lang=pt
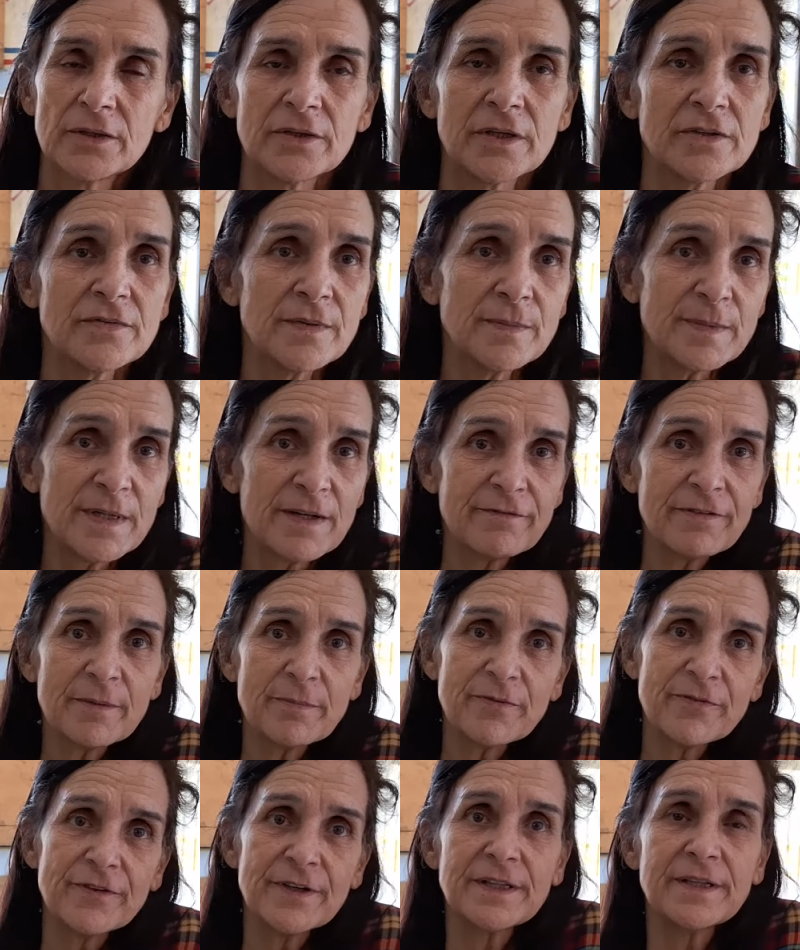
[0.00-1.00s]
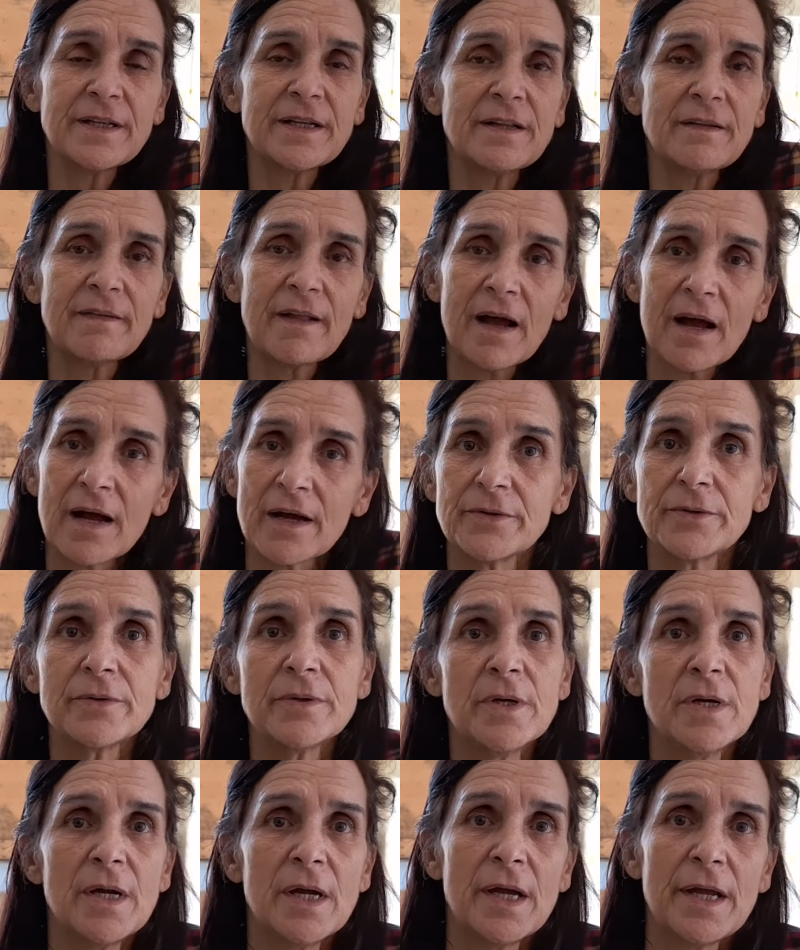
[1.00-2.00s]
nós vamos levar para o veterinário
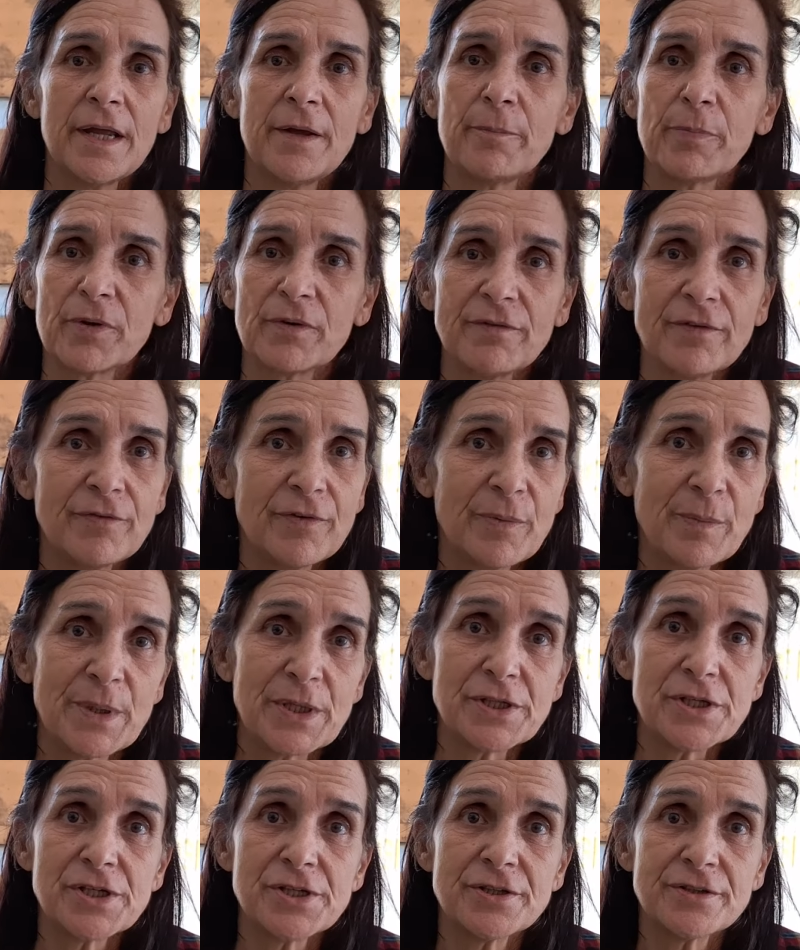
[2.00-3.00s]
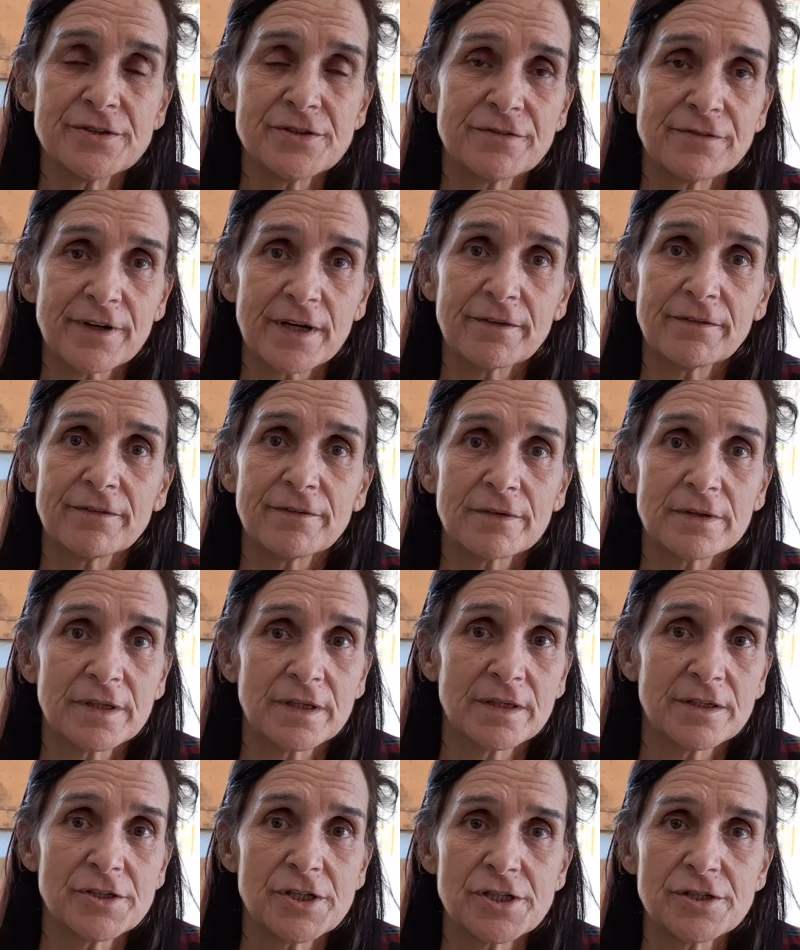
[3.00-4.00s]
e provavelmente a gente vai,
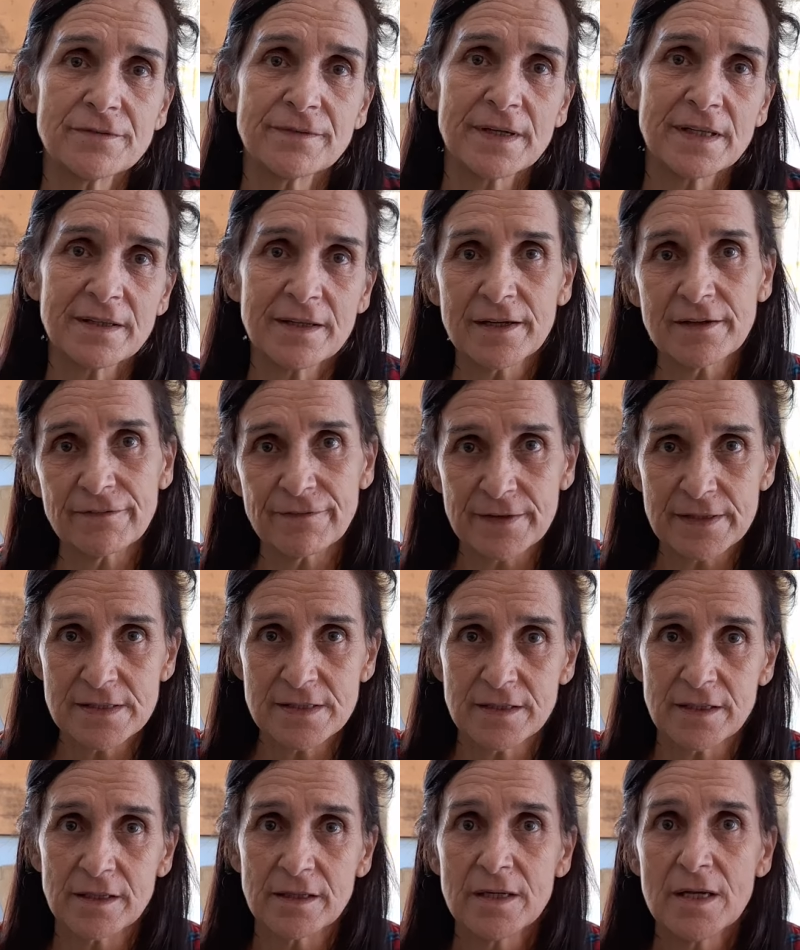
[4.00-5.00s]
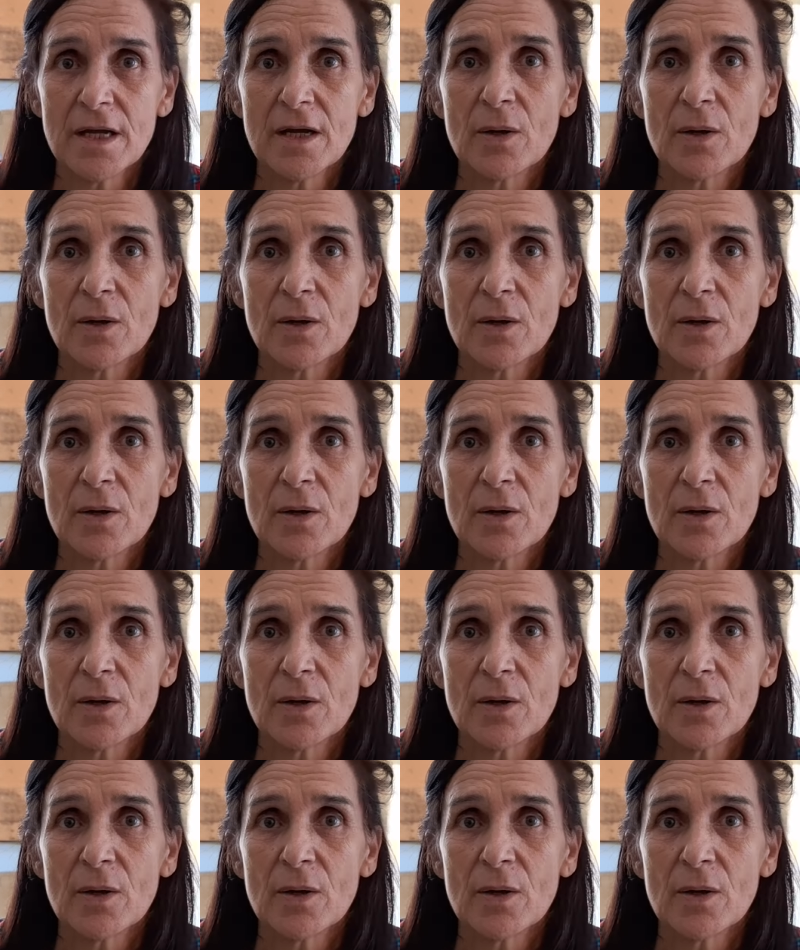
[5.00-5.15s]
que a gente vai ter que fazer?